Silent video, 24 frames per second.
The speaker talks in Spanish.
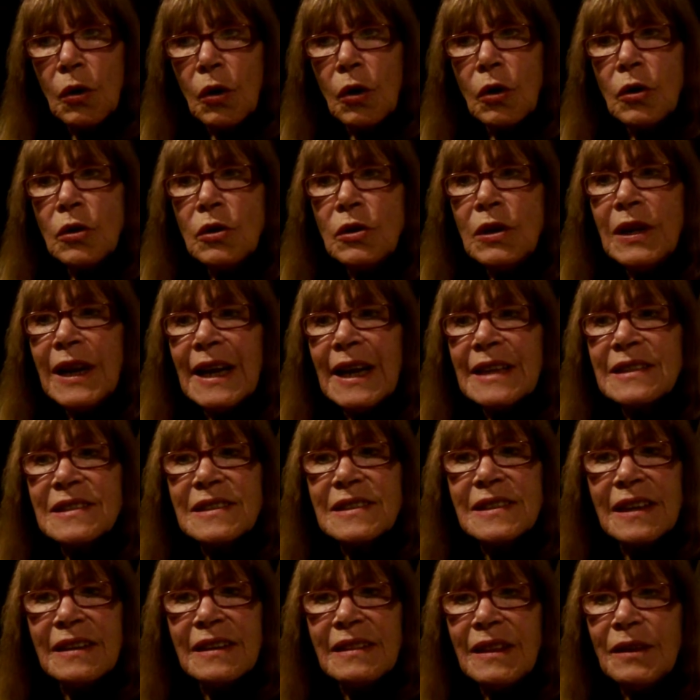con la
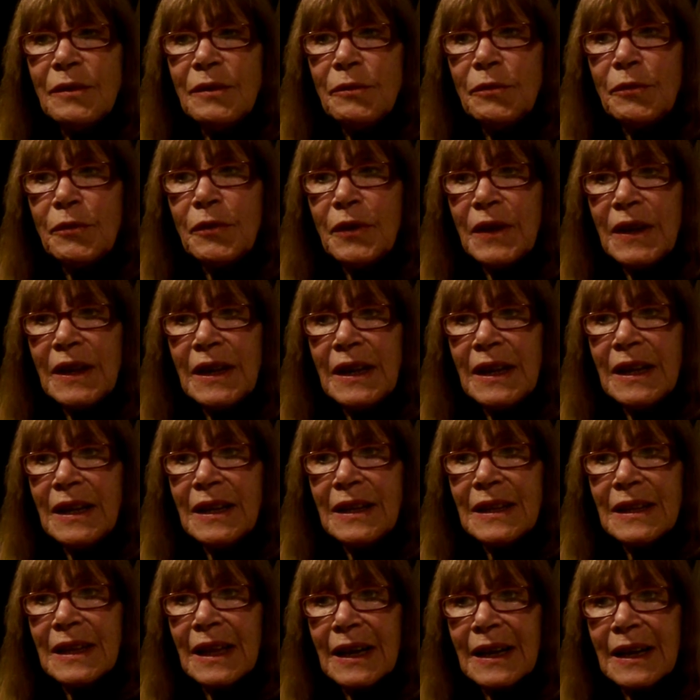sed
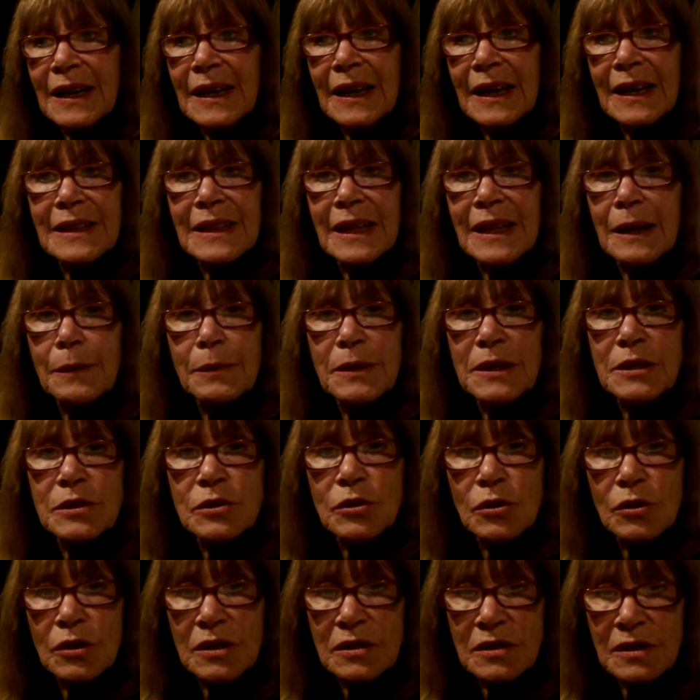infinita que
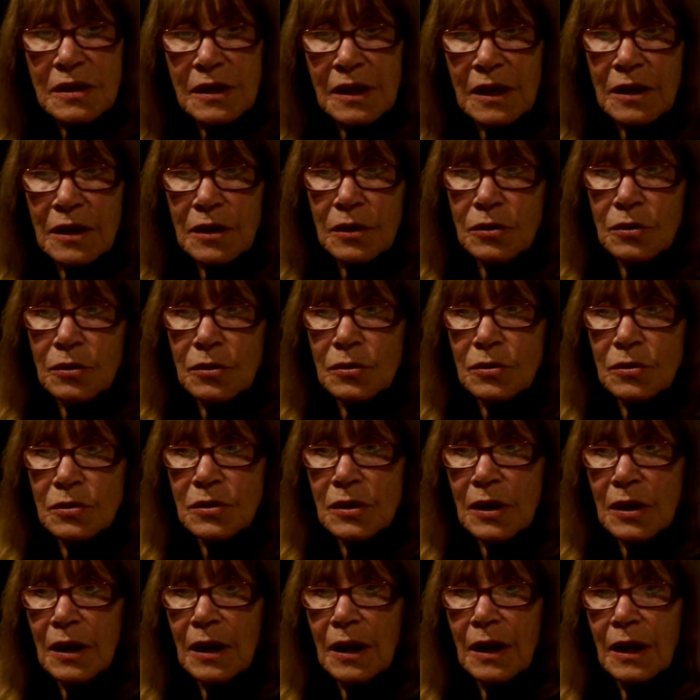atravesó desiertos.
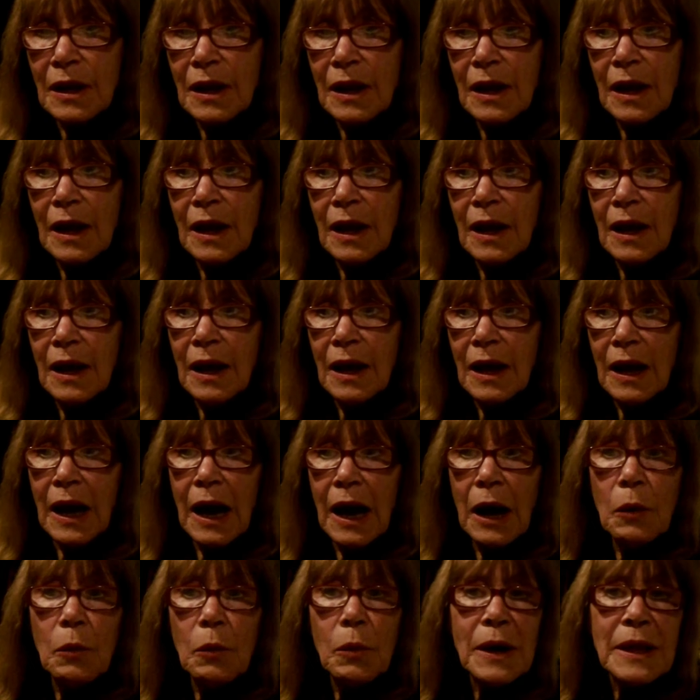
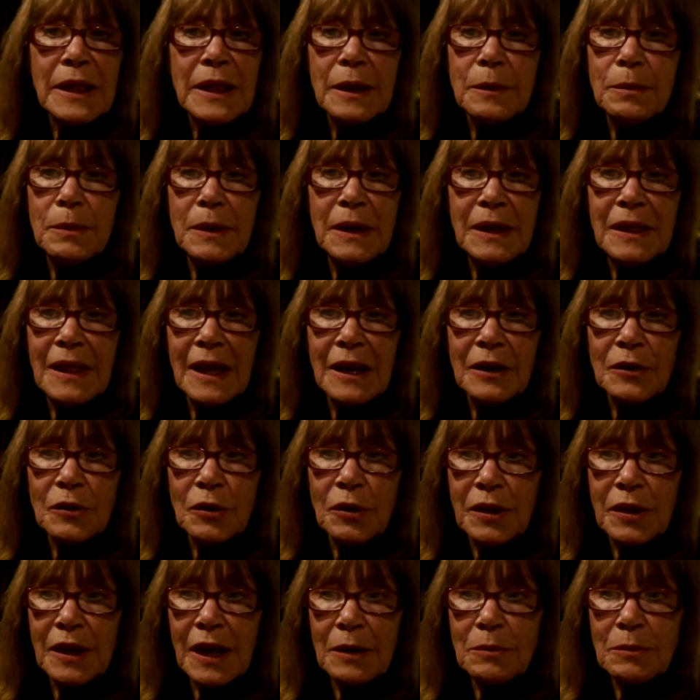Agua de vida
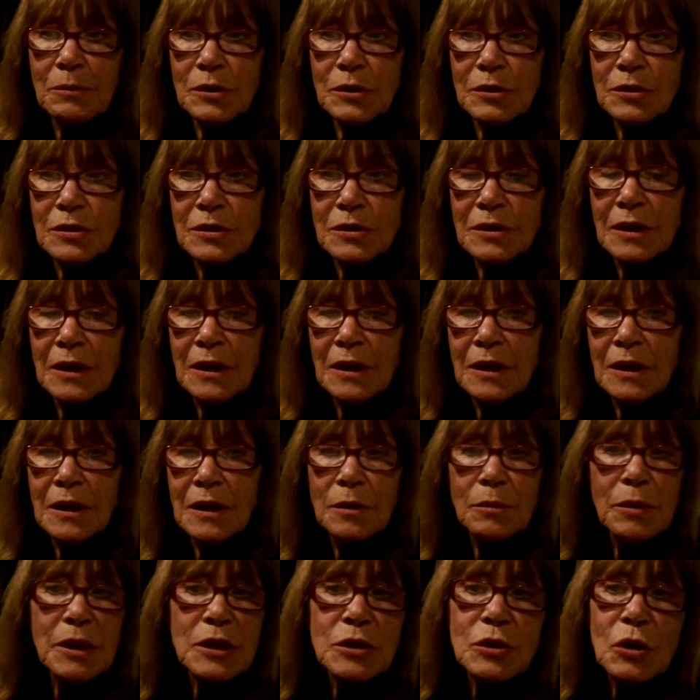nos damos,
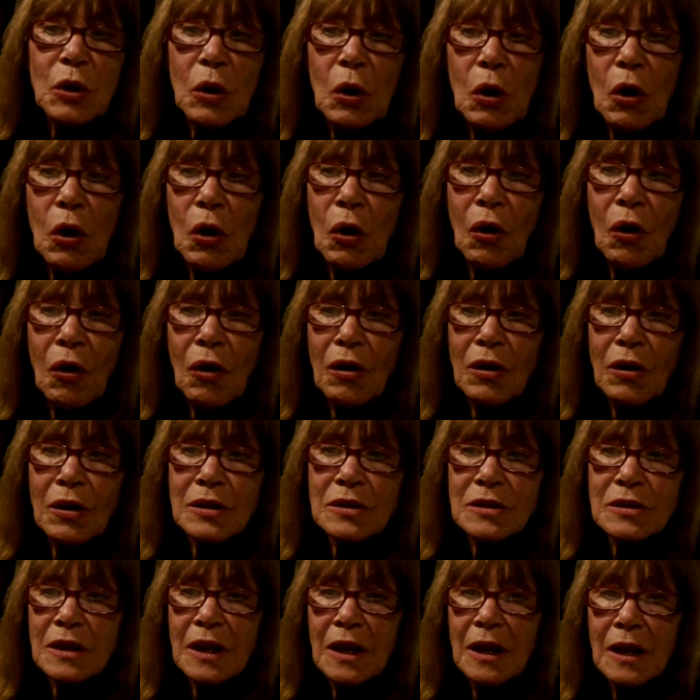besos
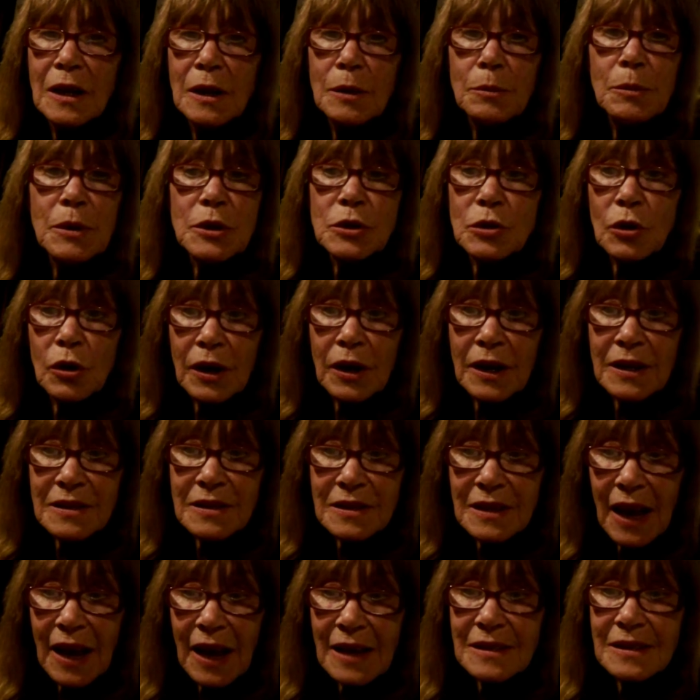locos, besos que
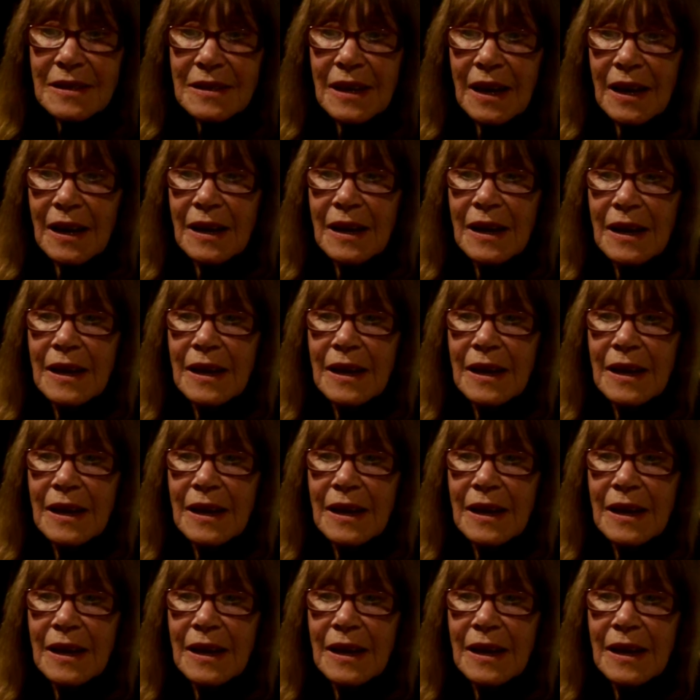sacian,